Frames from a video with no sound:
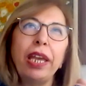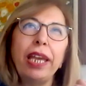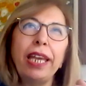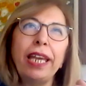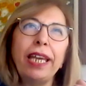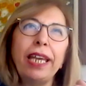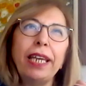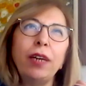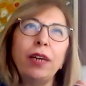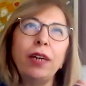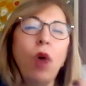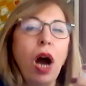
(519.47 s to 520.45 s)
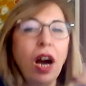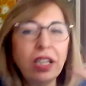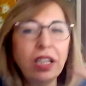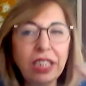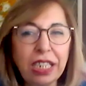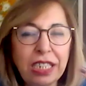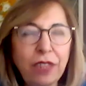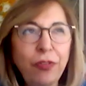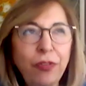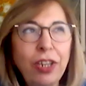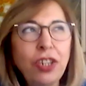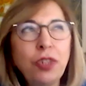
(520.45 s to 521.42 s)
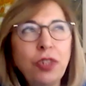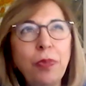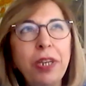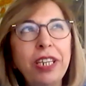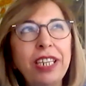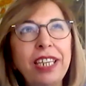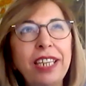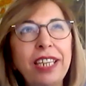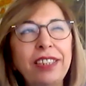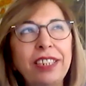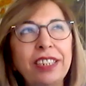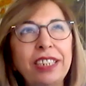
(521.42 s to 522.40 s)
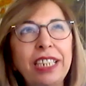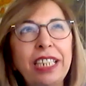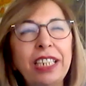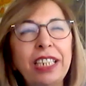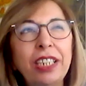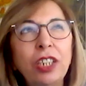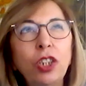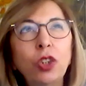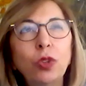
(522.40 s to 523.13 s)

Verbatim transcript: e, o agresifleşmenin getirdiği